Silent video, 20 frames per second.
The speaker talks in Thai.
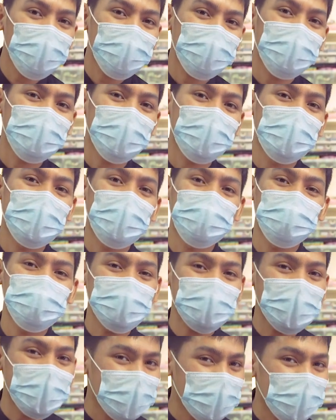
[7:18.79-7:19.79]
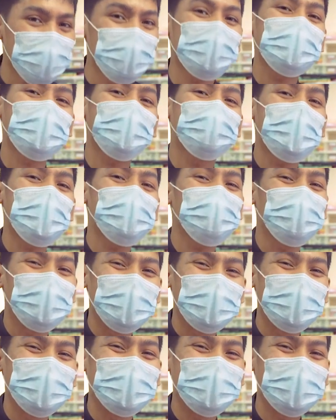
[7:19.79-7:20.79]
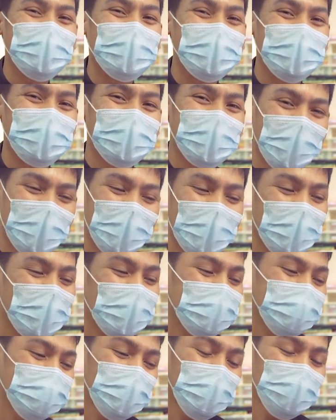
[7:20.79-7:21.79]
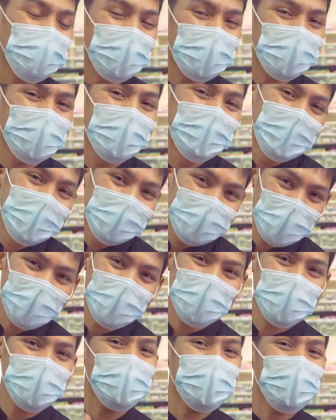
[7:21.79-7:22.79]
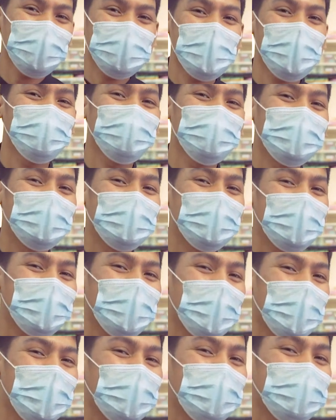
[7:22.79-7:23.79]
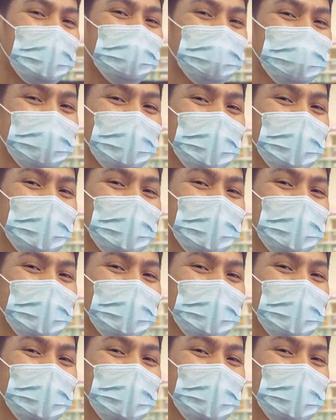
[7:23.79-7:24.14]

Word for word: กพี่เจนทำได้หมดเลยถือว่าเป็นนักเรียนที่ยอดเยี่ยมเลยครับ